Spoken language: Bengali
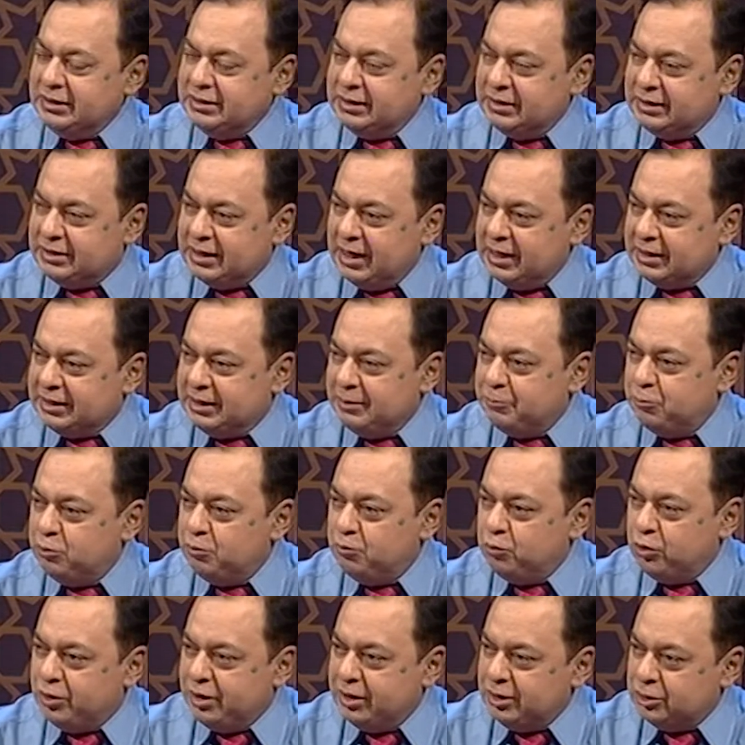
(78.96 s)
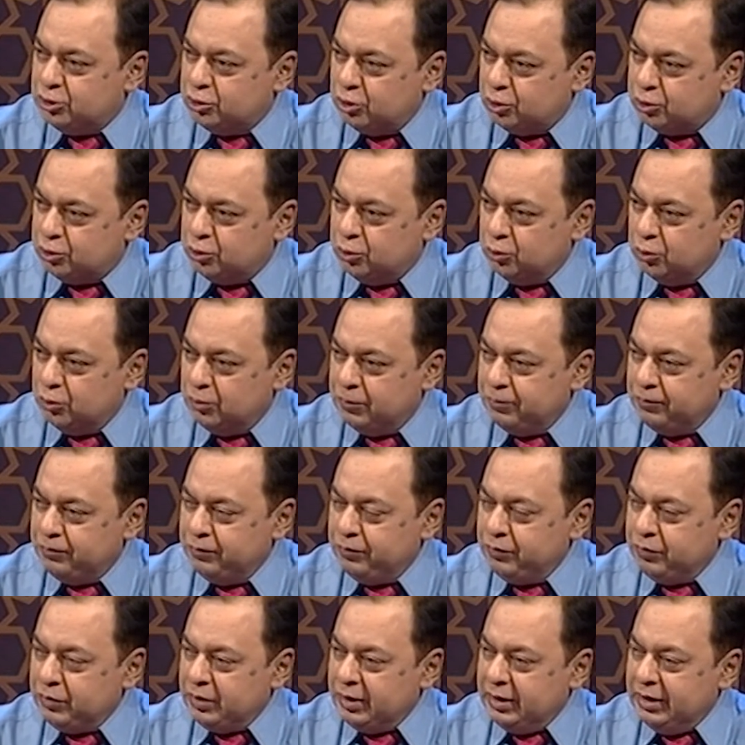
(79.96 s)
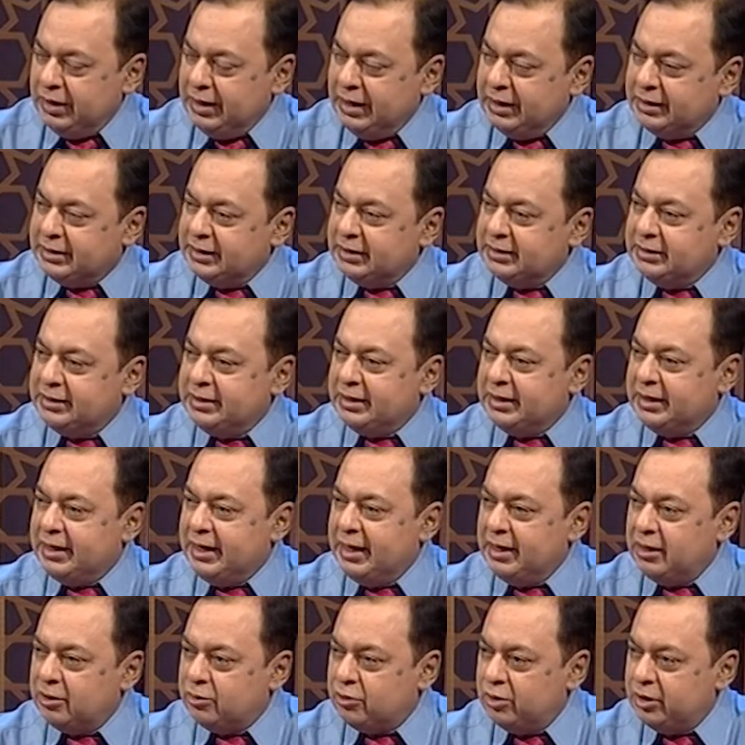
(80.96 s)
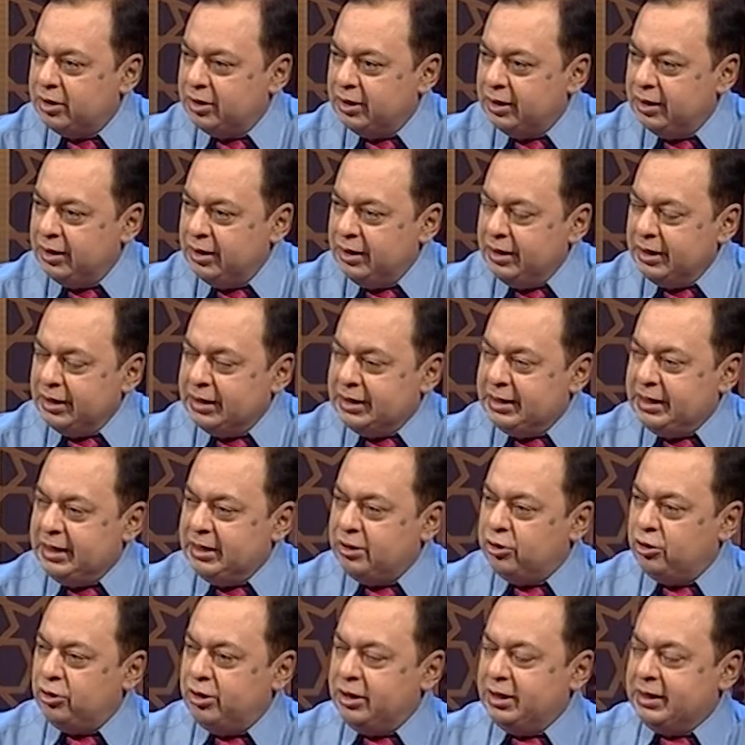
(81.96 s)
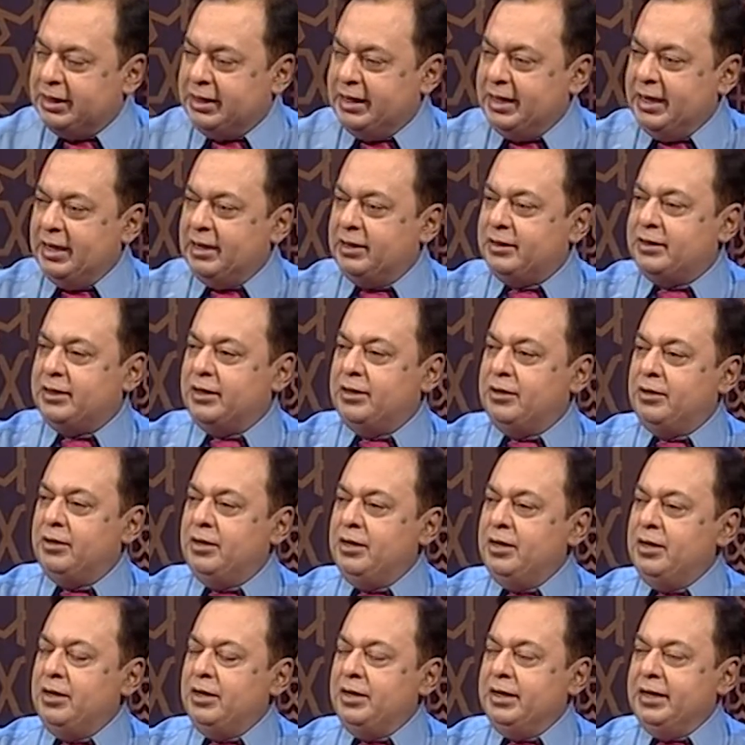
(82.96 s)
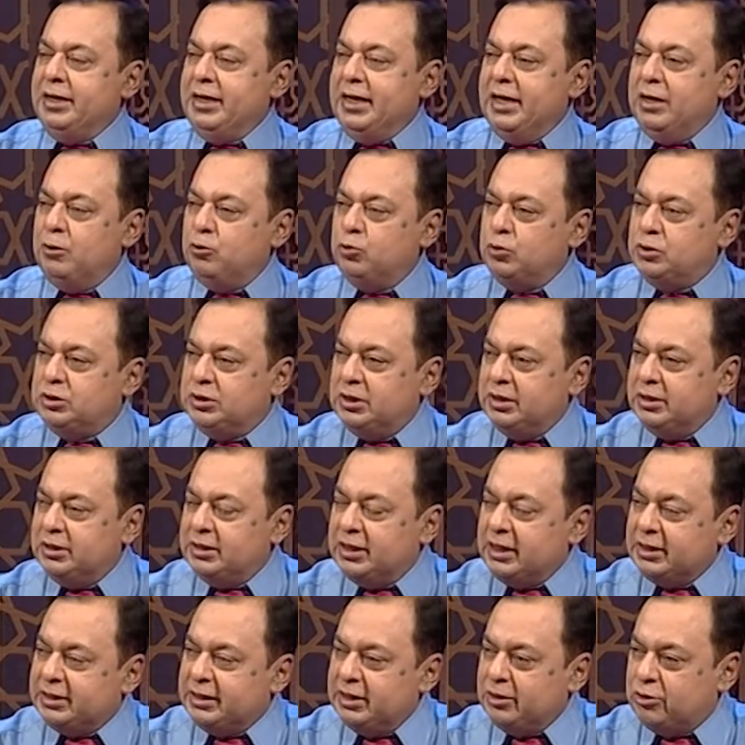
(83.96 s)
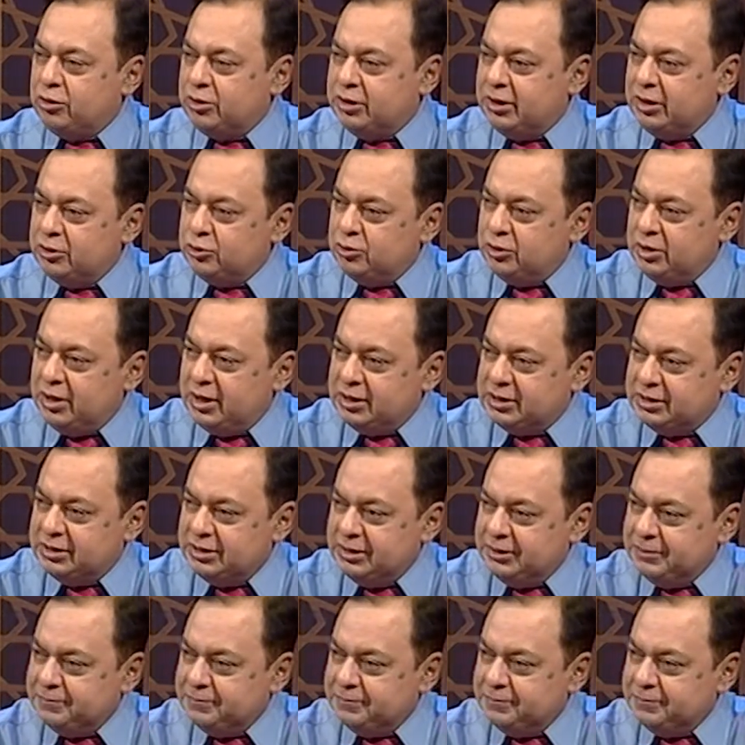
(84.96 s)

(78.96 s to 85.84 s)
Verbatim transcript: যে দাঁত এবং মুখের যত্ন এটার দিকে খেয়াল করে না কী ধরনের খেয়ালটা নেওয়া উচিত দাঁতের কথা যদি আসি